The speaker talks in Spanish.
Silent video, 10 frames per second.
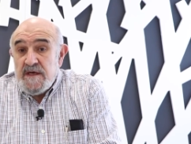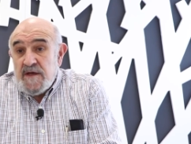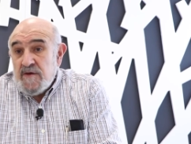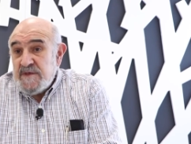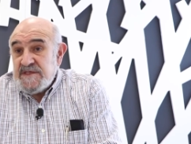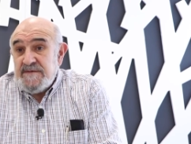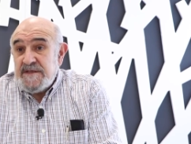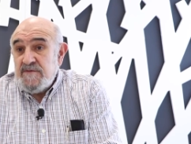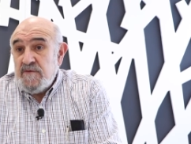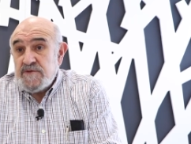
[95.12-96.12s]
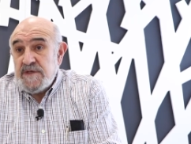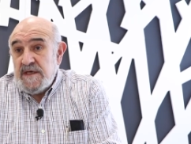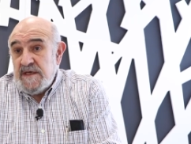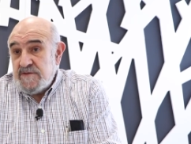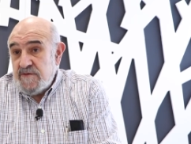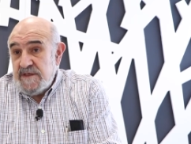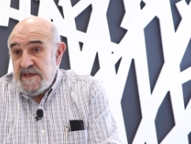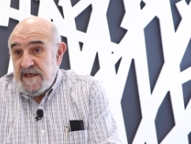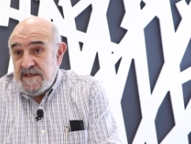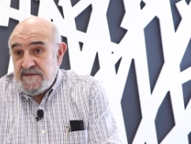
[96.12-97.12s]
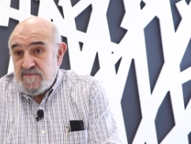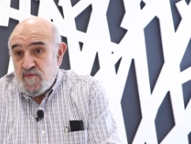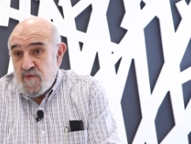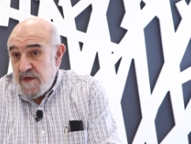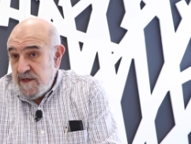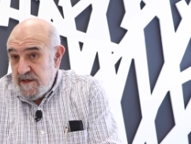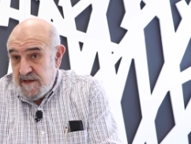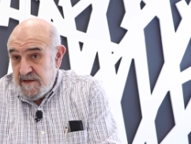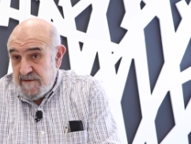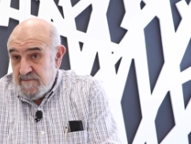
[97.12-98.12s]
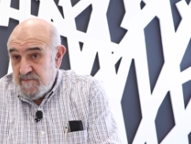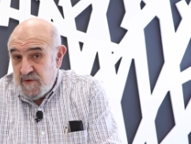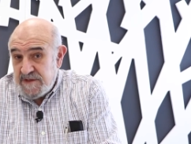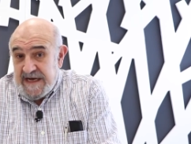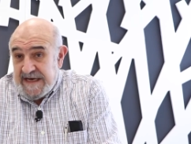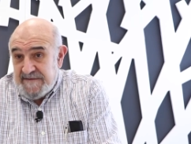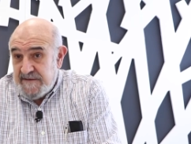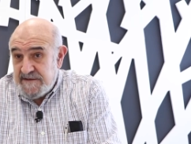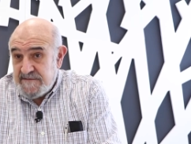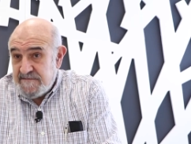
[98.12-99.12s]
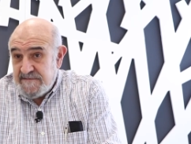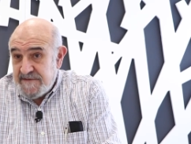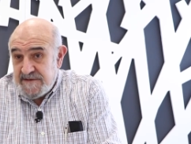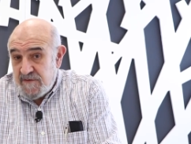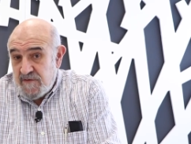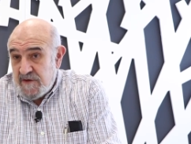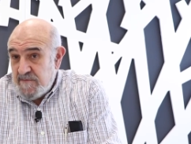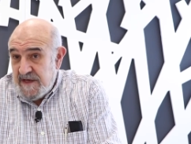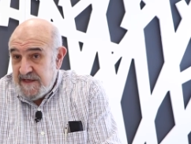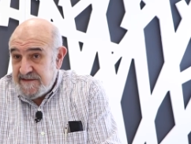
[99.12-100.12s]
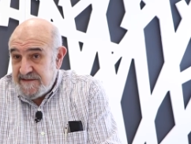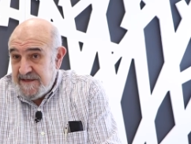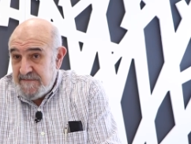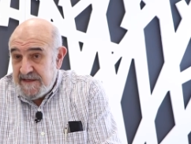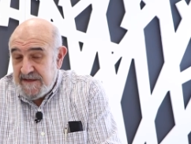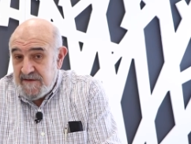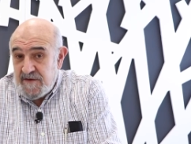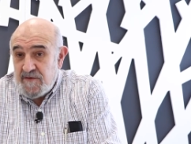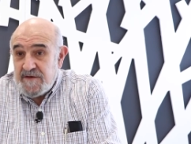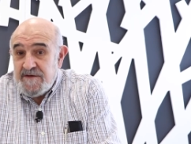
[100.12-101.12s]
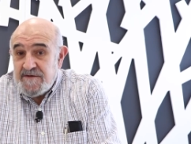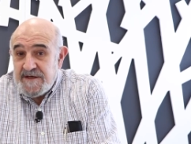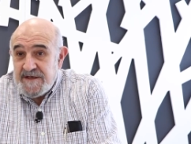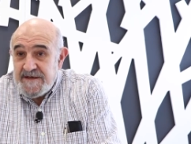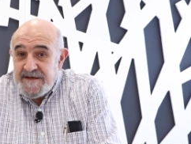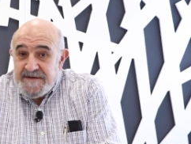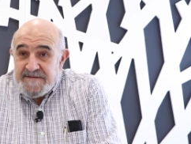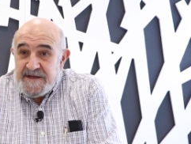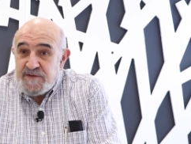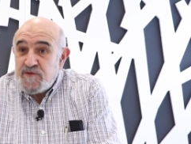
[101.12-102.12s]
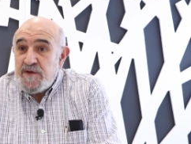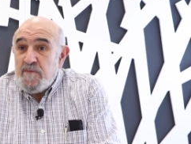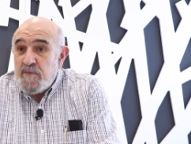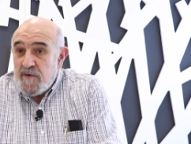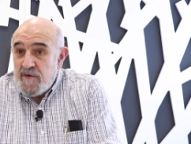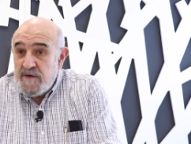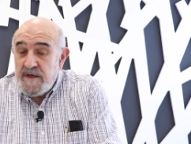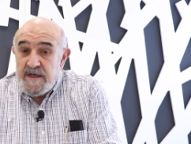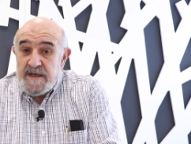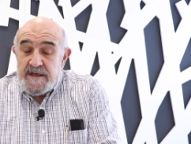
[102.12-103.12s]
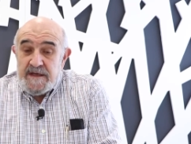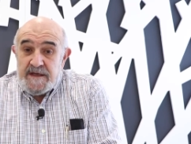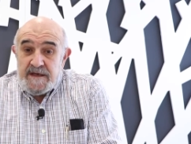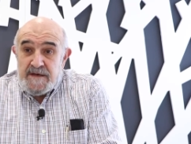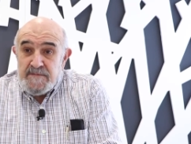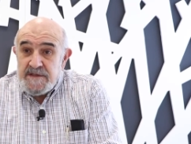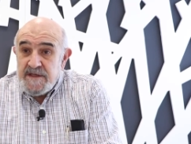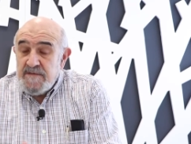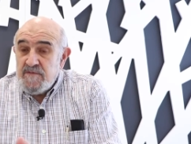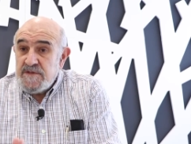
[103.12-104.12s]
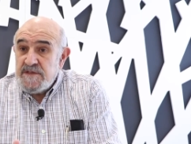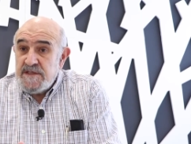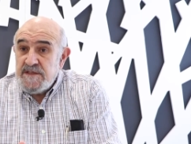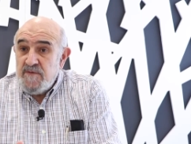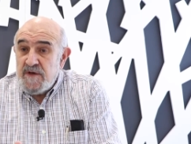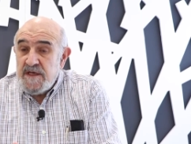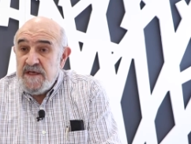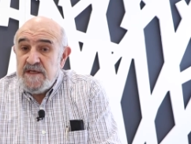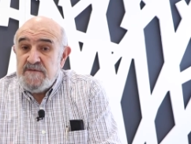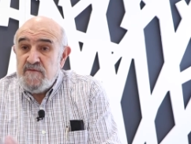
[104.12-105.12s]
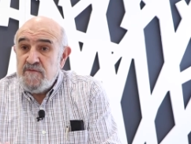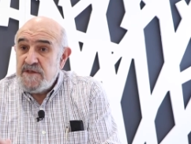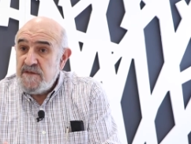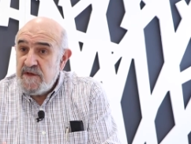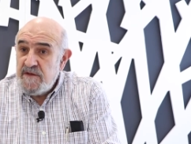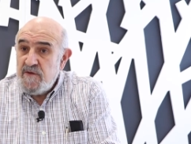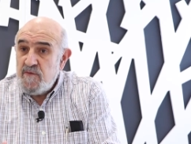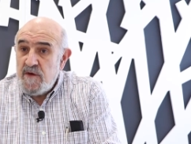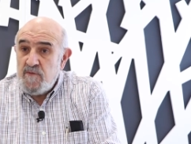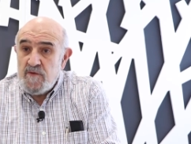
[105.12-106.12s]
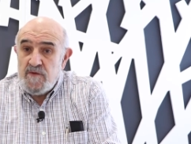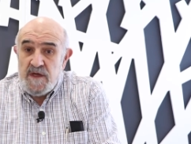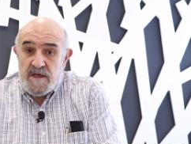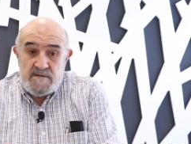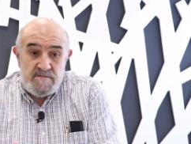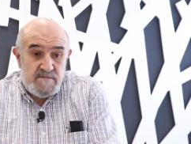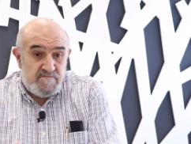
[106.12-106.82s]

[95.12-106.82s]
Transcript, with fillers: y lo más llamativo pues eran las orinas muy, muy sangrantes. Eso es lo que más llama la atención y lo que te asusta un poco. Y realmente pues esas hemorragias fueron desapareciendo poco a poco y al,